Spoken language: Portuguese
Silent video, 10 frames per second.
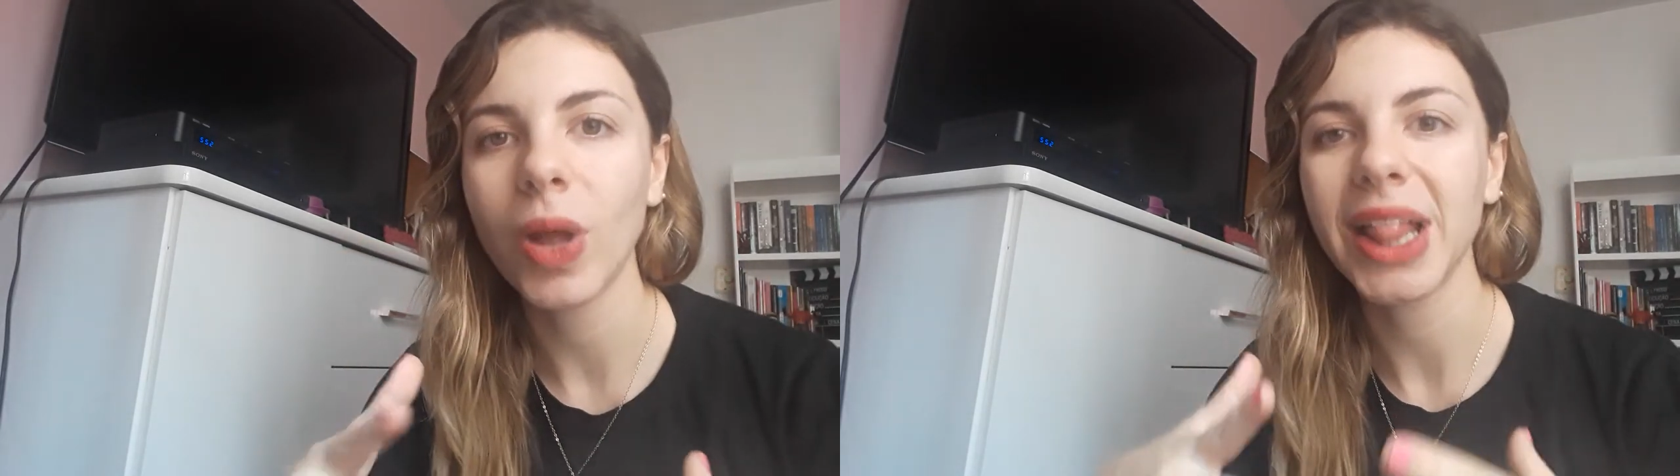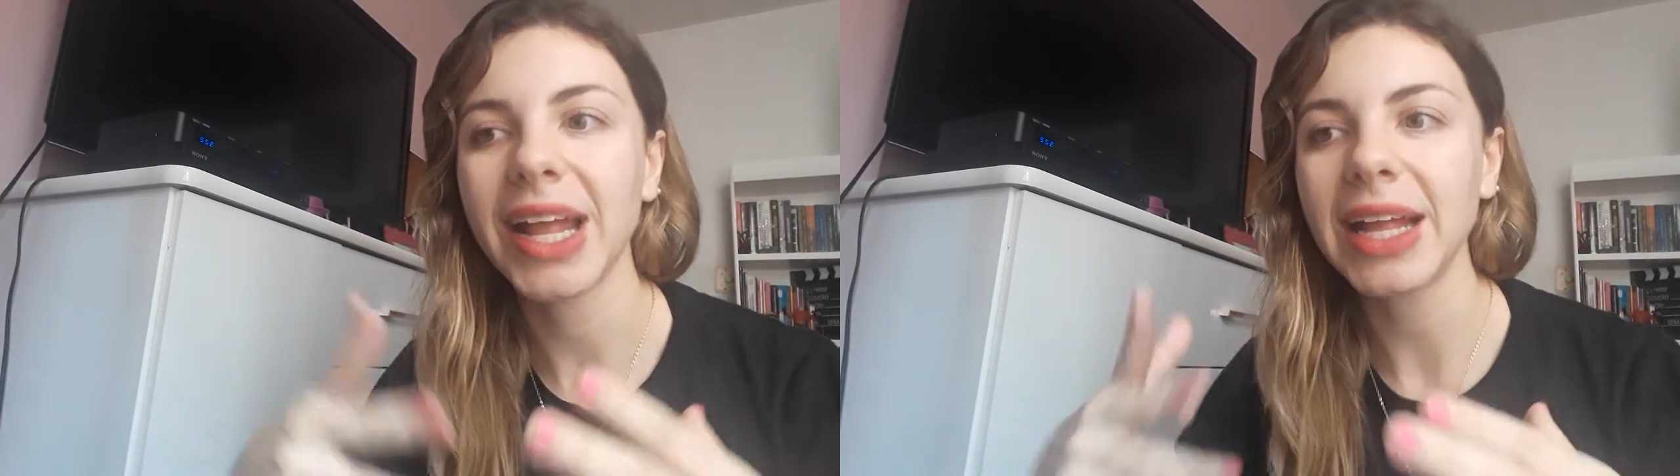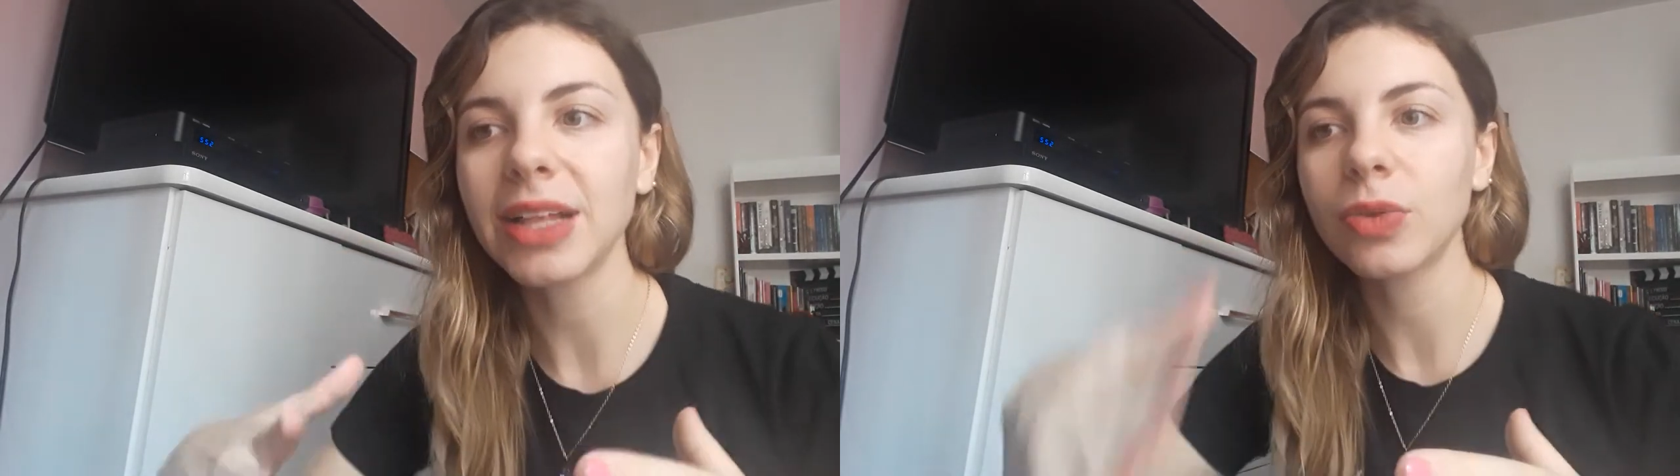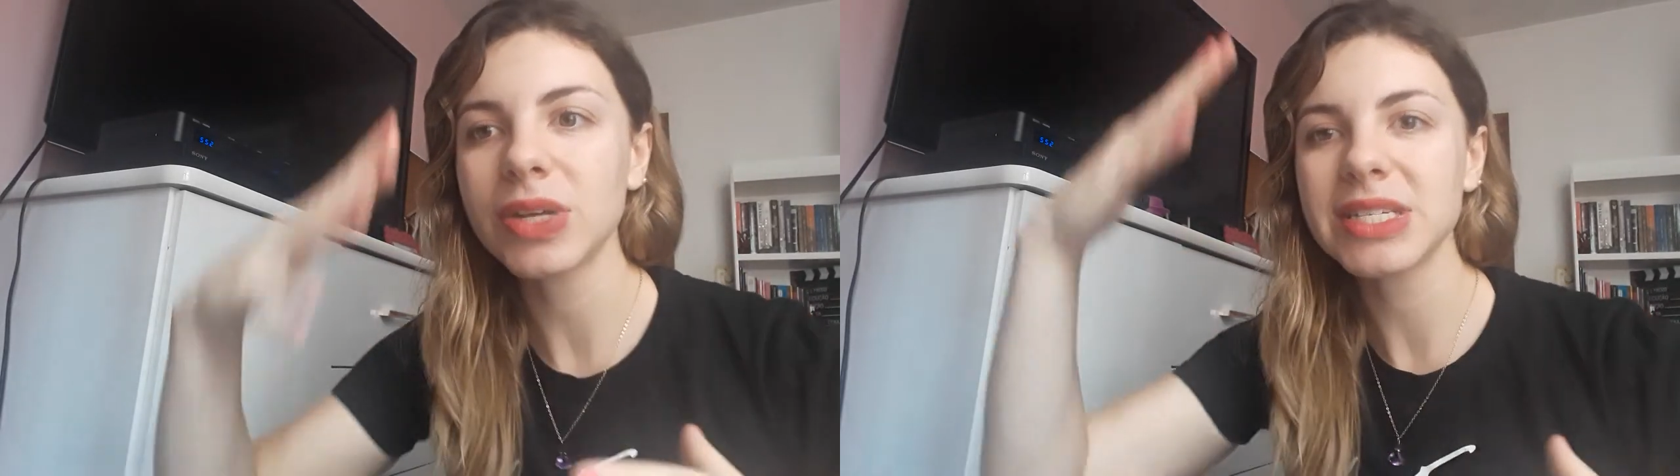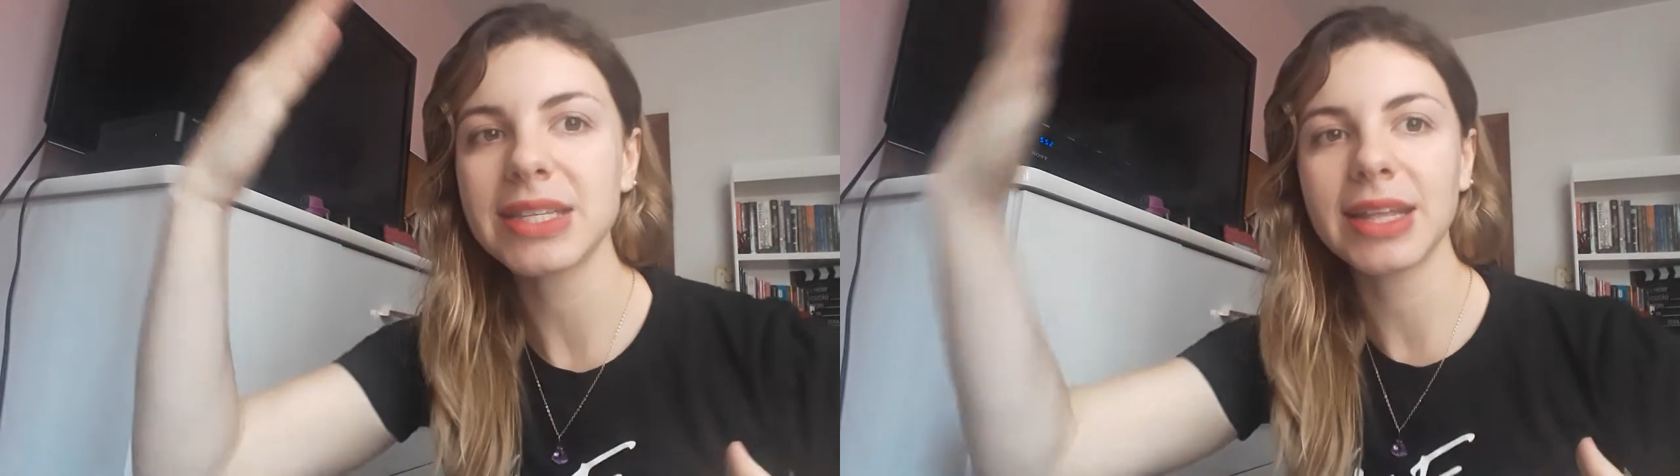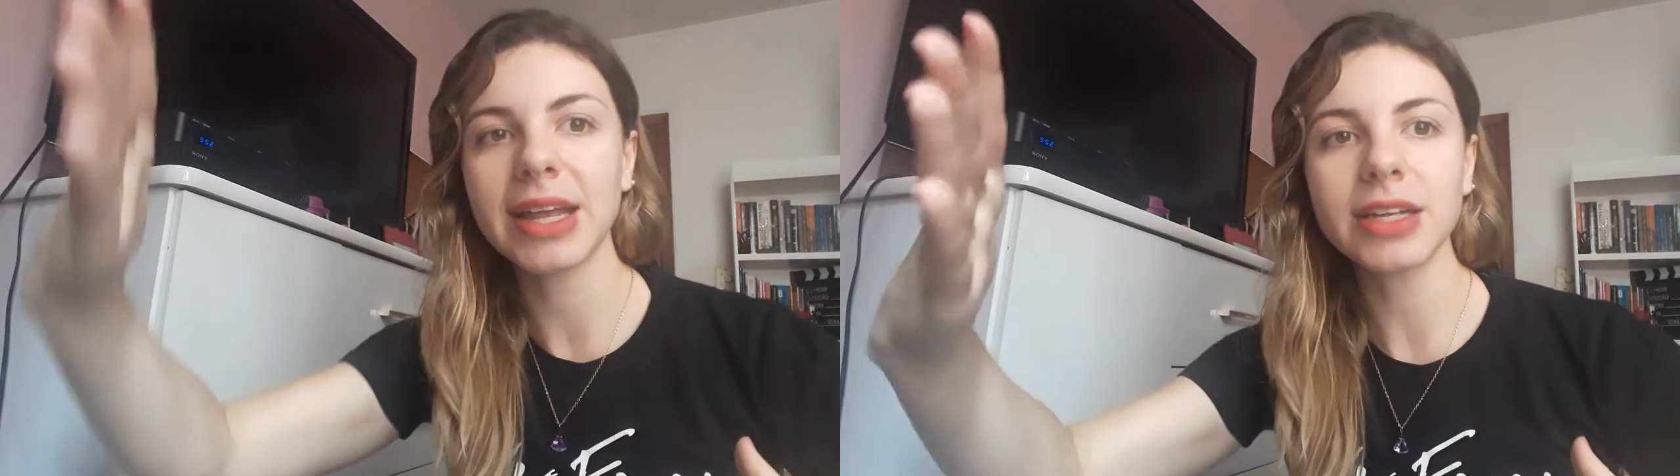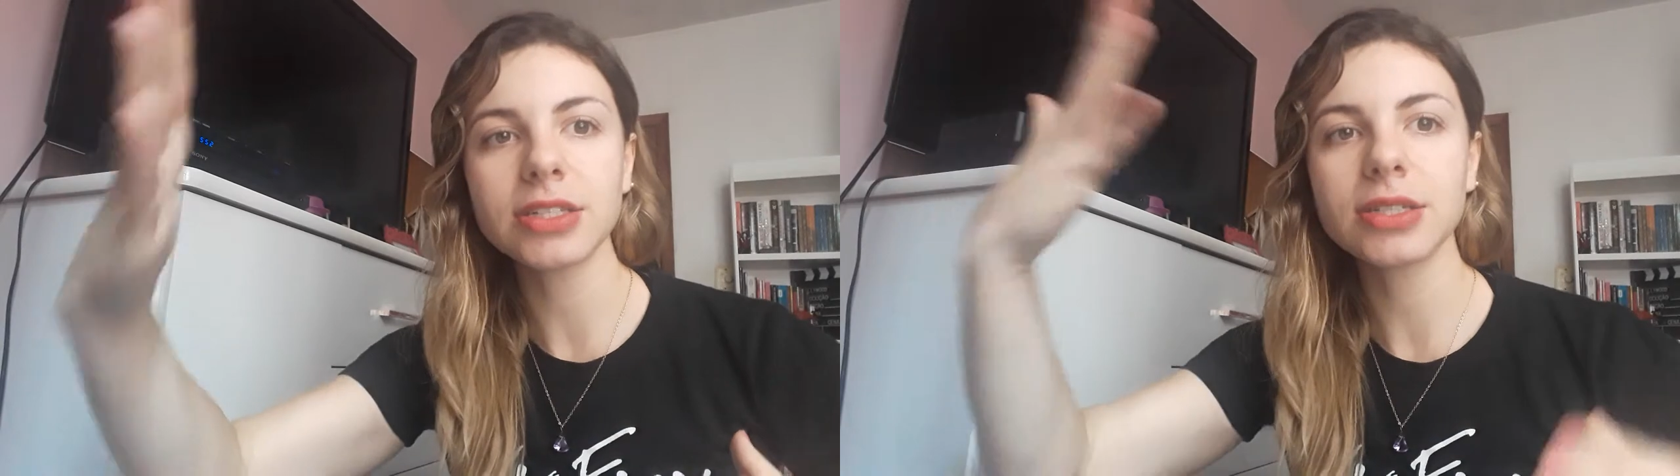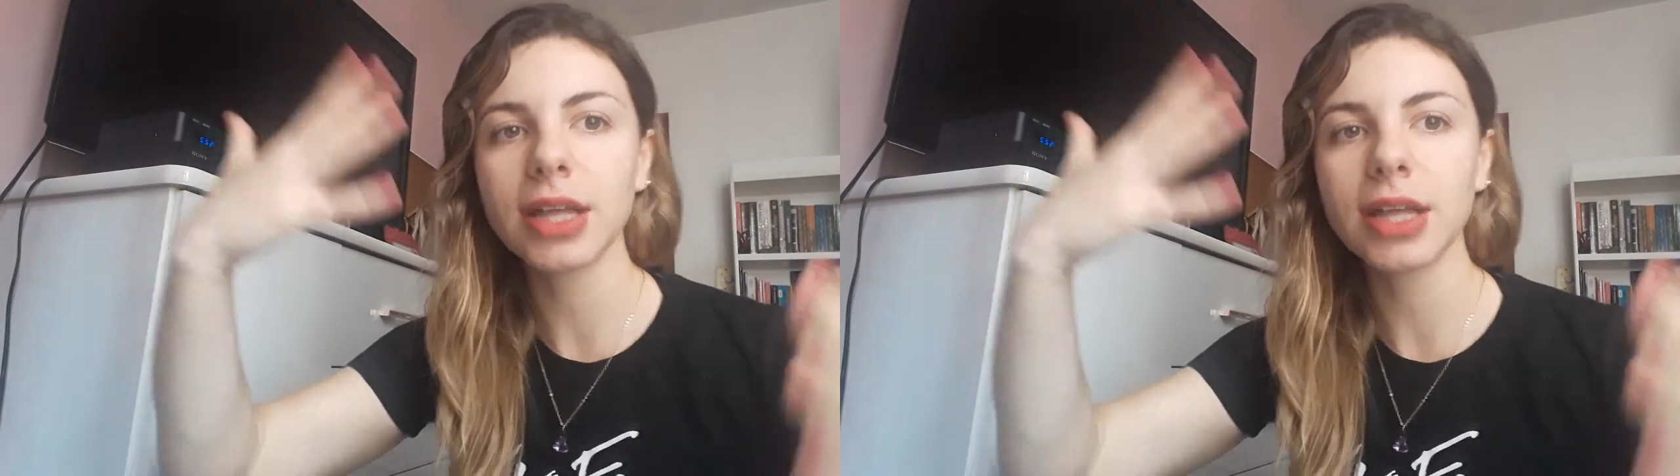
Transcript: além do acidente,